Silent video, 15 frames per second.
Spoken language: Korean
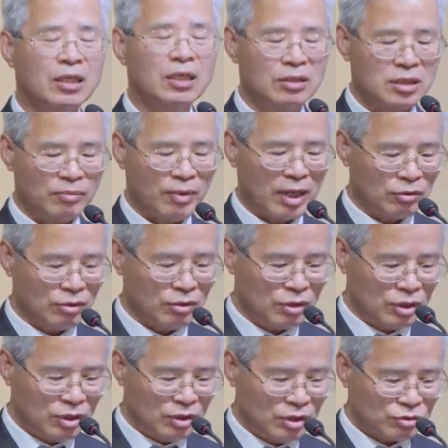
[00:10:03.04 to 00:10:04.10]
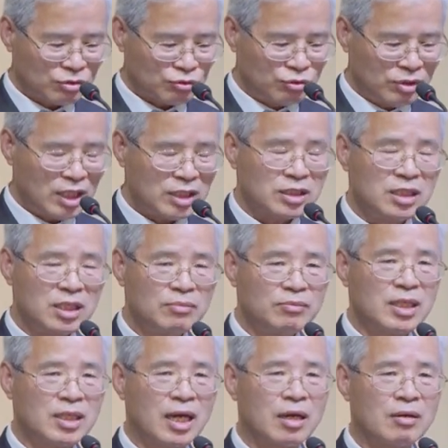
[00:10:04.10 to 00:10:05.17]
이것이 바로 구원의
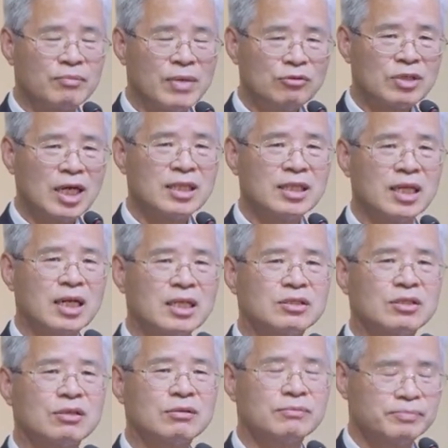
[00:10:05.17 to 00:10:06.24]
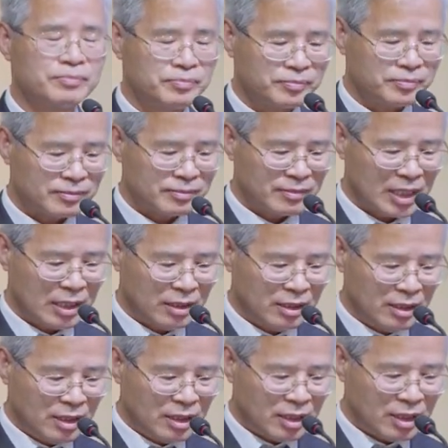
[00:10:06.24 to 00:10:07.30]
진리입니다. 매우 간단하죠이
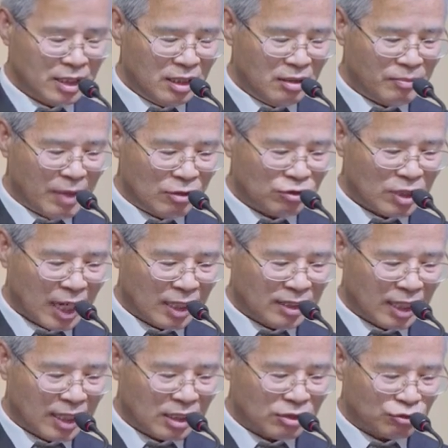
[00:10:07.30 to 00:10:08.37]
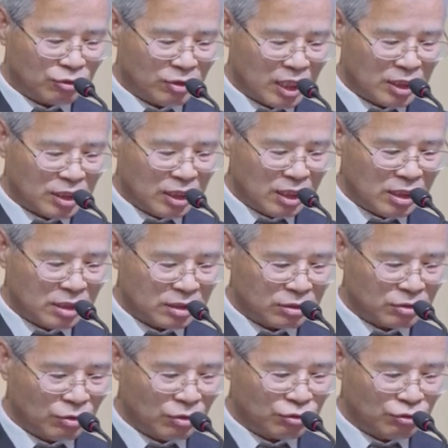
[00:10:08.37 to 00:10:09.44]
매우 간단한 구원의 진리를
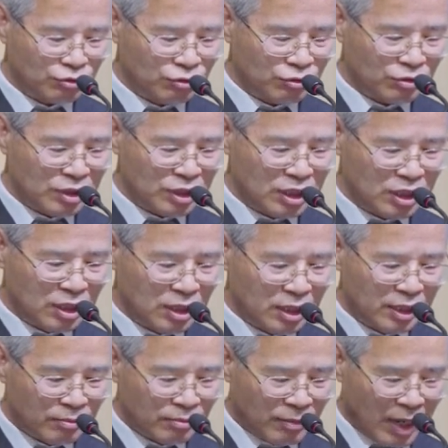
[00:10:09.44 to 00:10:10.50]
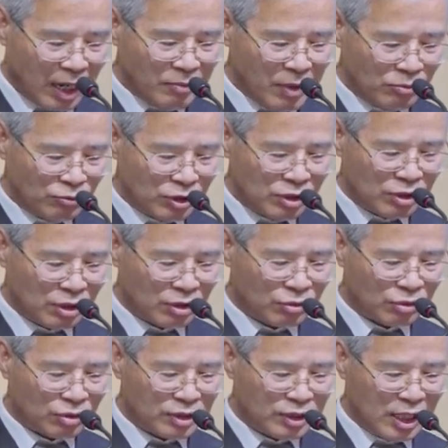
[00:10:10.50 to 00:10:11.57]
듣고 누구든지 마음의 문을
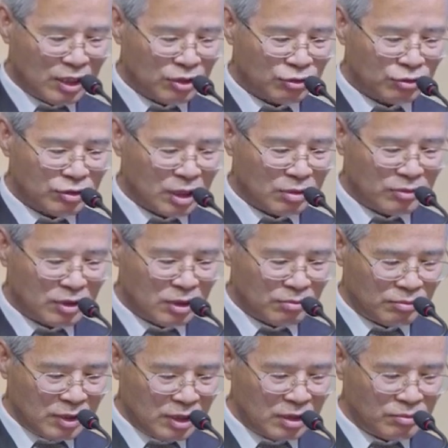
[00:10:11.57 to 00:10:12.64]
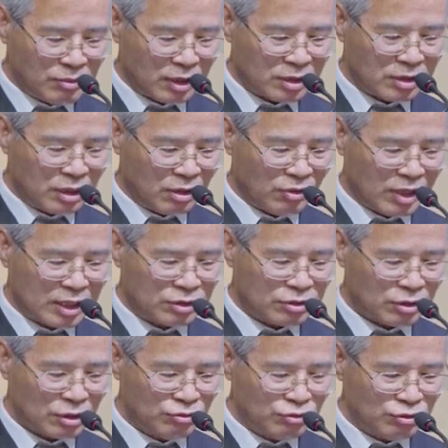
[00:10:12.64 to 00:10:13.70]
열고 예수님을 믿으면 영원한
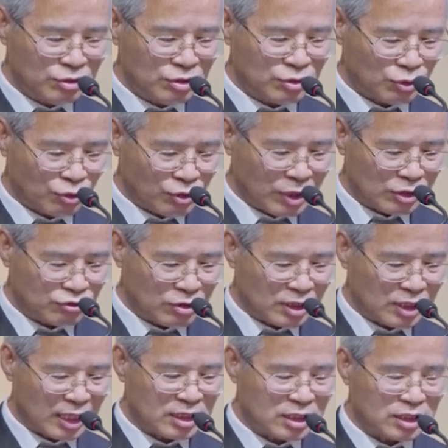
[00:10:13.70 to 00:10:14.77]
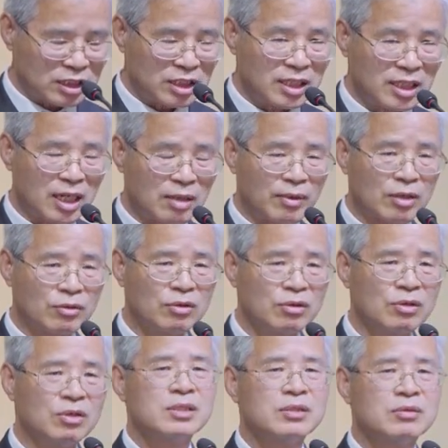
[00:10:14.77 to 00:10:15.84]
천국을 소유할 수 있다는 진리가
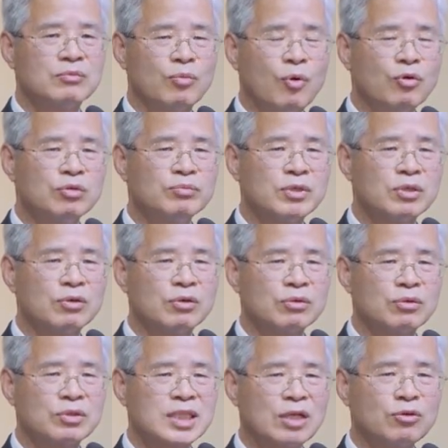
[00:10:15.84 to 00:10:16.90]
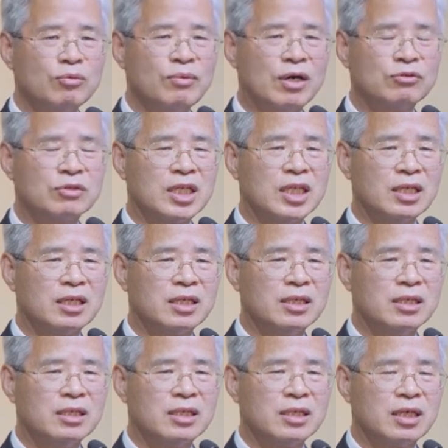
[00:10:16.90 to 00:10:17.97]
바로 복음이고 또 사도 바울이
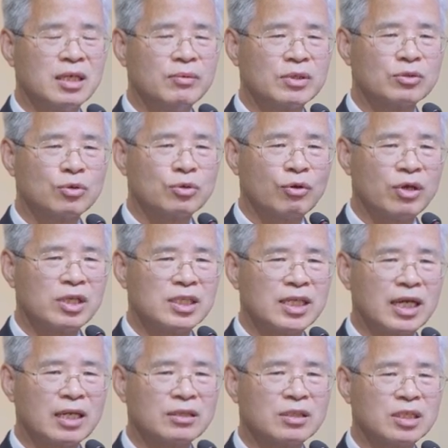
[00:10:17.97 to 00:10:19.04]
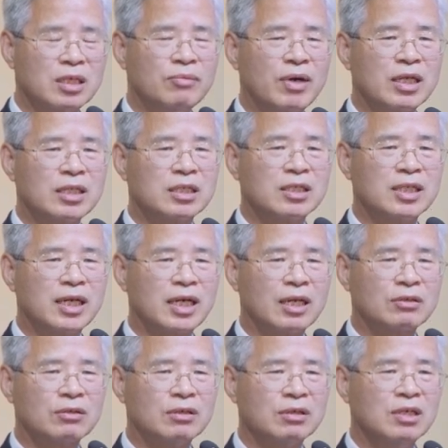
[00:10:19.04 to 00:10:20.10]
에베소 교회를 향해서 이방인들을
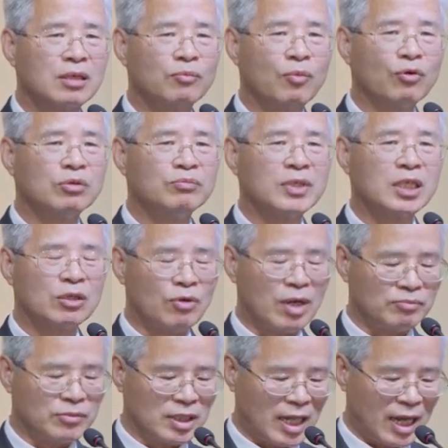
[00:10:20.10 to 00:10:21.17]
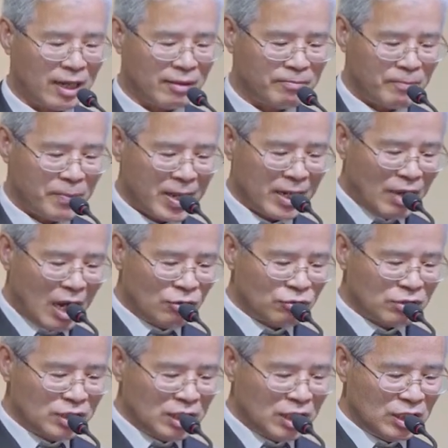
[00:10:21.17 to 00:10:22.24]
향해서 복음이기도 합니다.
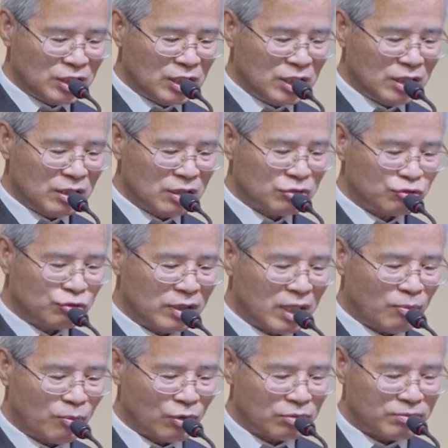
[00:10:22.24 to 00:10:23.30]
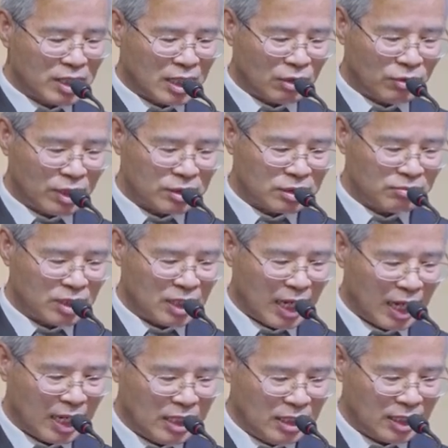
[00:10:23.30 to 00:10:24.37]
바울은 이 진리를 구원의 복음이라고
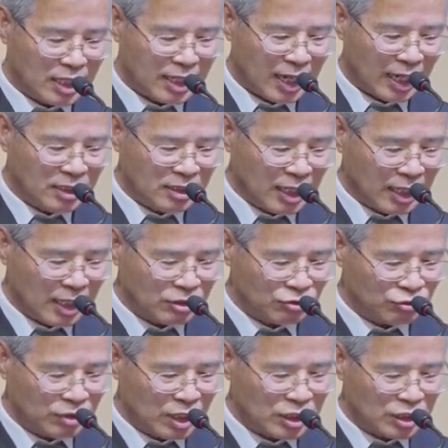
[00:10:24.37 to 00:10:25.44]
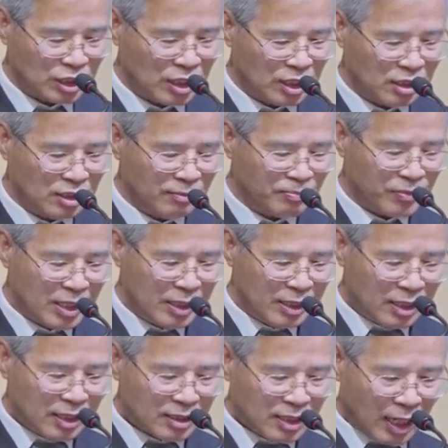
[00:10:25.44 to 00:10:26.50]
했습니다. 이렇게 간단한 구원의 진리를
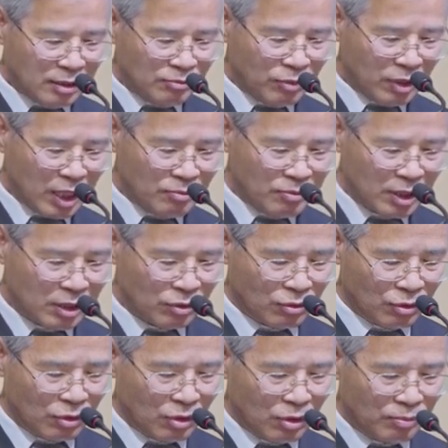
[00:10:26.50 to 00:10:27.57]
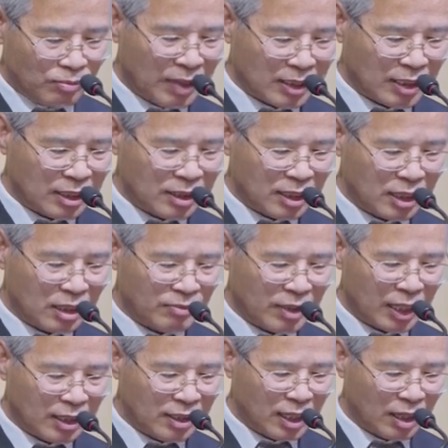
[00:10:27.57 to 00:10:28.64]
단번에 믿고 받아들이기만
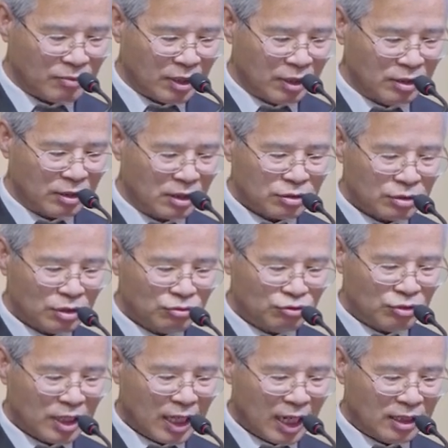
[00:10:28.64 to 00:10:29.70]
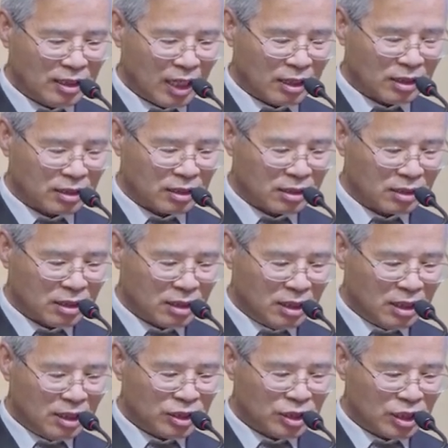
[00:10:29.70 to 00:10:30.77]
한다면 천국에 간다는
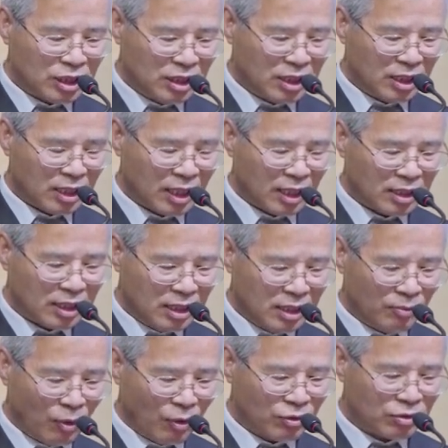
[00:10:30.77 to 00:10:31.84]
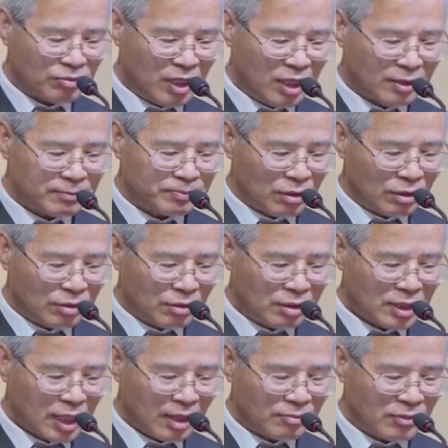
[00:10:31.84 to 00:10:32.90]
이 진리, 이 복음이 어떤
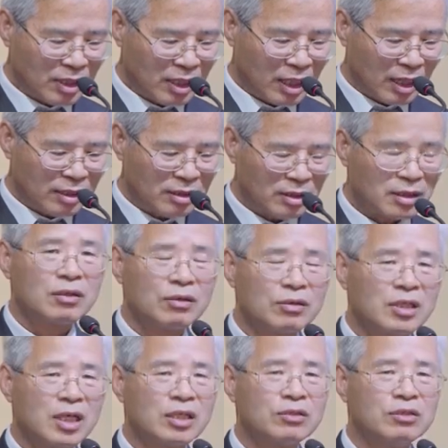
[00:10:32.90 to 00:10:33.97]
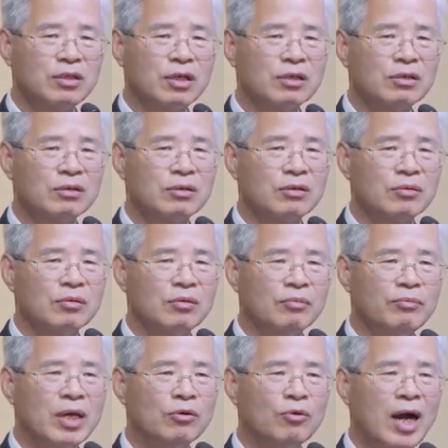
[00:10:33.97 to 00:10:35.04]
사람들에게는 어떻게 들려요?
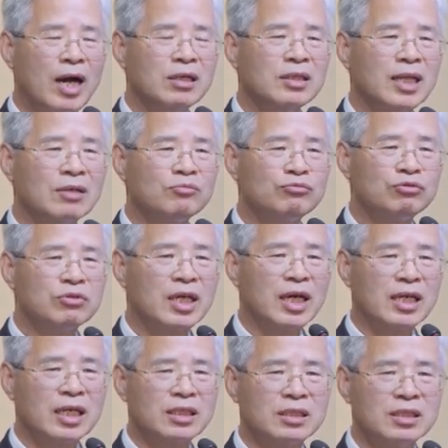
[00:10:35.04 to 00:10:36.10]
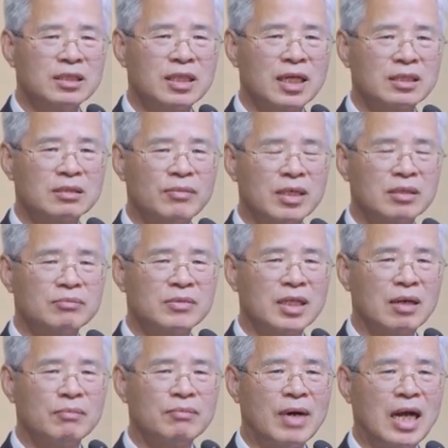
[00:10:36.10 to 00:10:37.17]
매우 황당무계하게 들린다 그
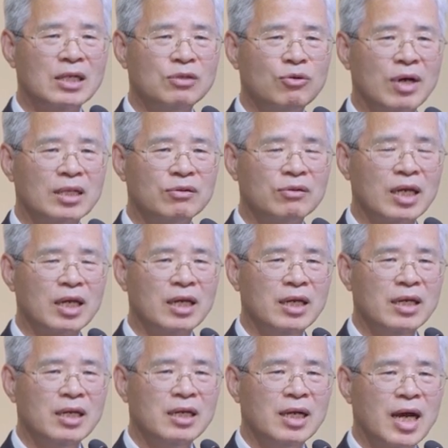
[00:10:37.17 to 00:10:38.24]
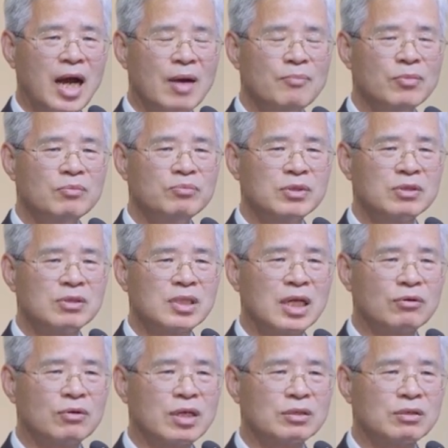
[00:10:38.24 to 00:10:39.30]
말입니다. 말도 안 돼. 한번
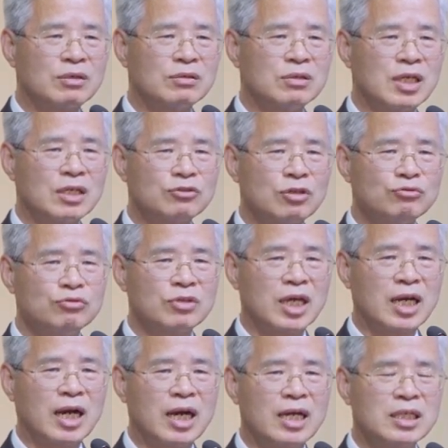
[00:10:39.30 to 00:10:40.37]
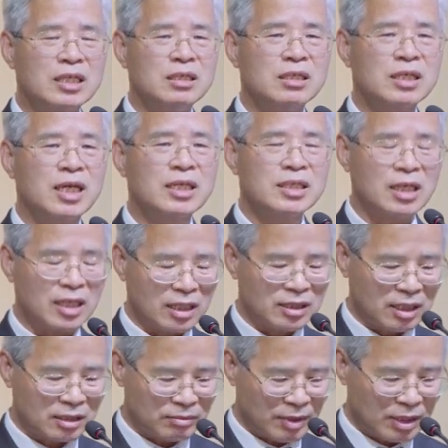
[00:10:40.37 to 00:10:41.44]
믿었다고 해서 어떻게 천국에 가? 이렇게
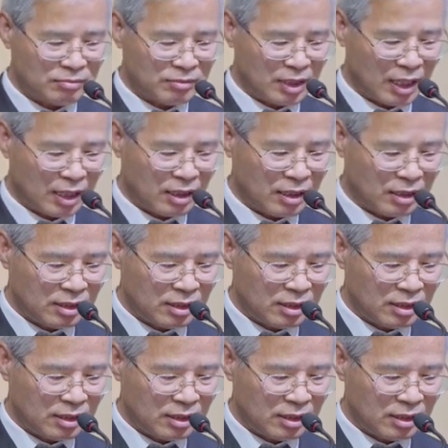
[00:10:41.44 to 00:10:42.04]
생각한다 그 말입니다.